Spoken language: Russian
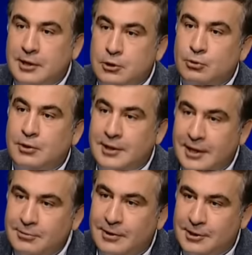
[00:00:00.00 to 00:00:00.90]
начнут
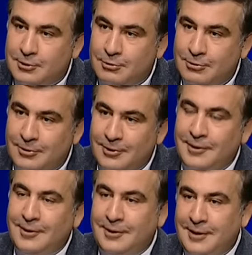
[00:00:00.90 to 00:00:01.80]
летать в Одессу,
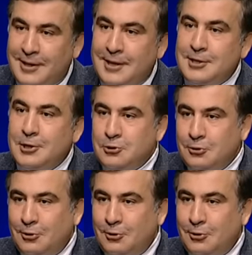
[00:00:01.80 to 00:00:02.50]
я надеюсь, что